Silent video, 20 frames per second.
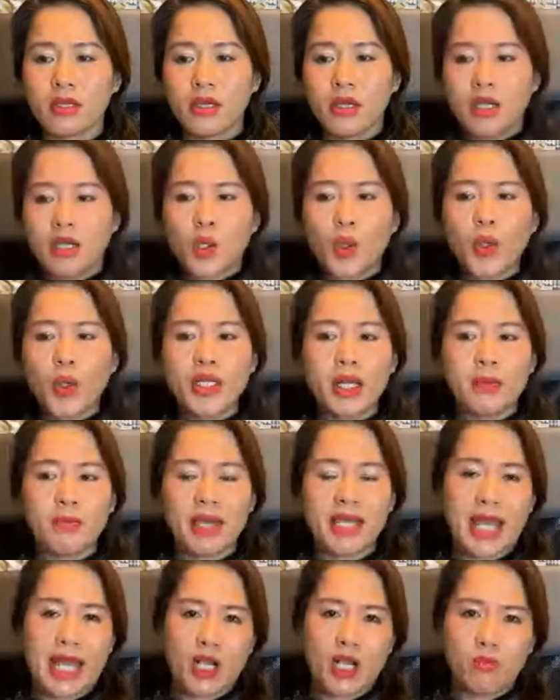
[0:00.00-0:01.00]
Cuối năm
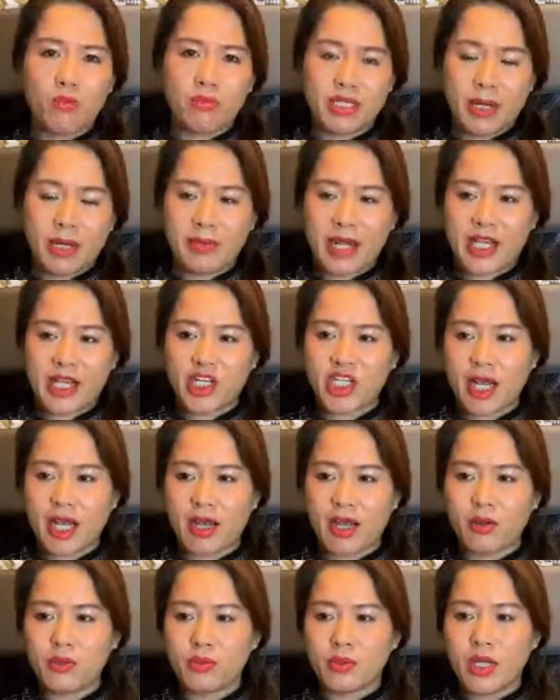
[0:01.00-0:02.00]

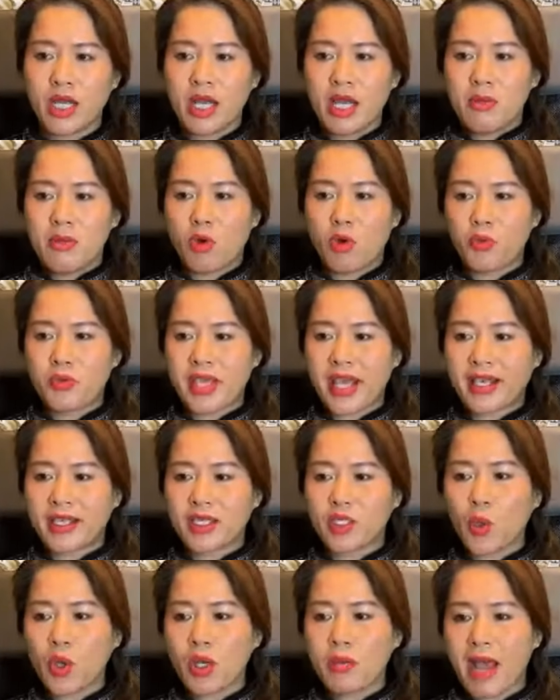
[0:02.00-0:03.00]
2006, một nhà
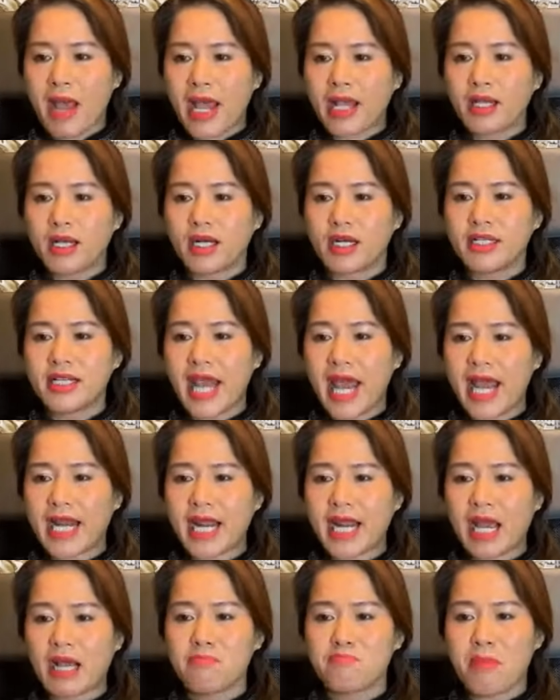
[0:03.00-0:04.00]
xuất bản ở Đà
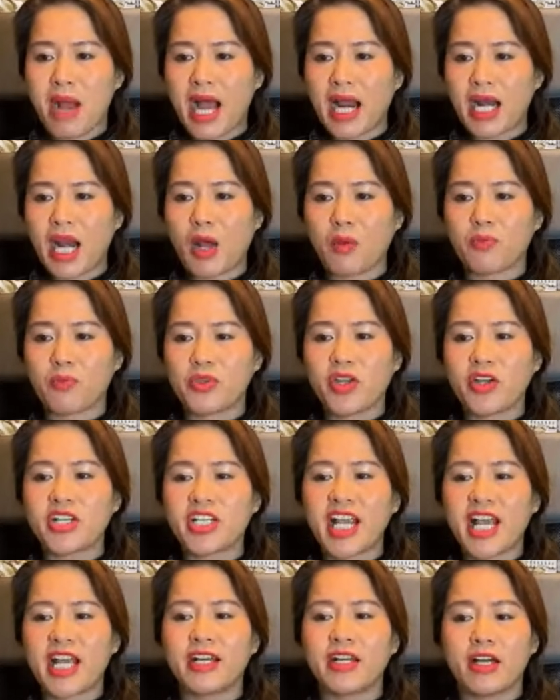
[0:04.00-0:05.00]
Nẵng bằng lòng cho
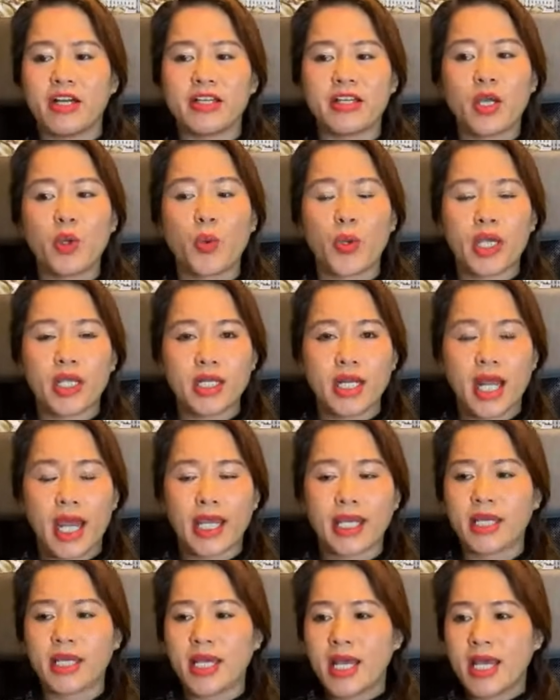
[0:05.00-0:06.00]
ra đời cái quyển này.
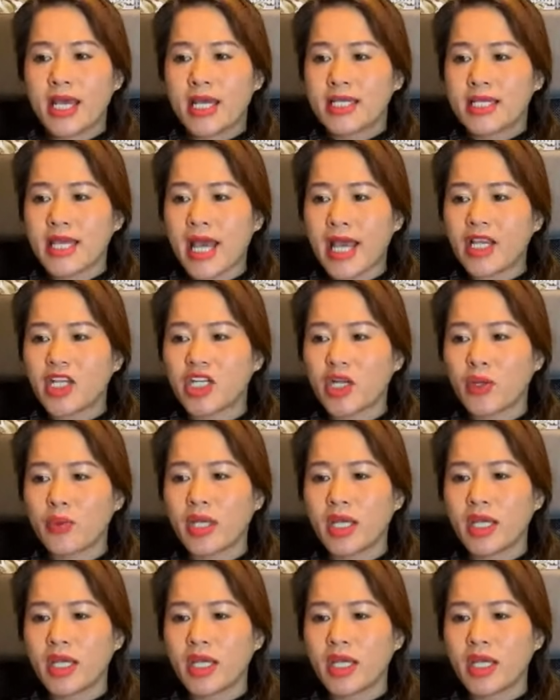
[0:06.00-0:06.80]
Ngay sau khi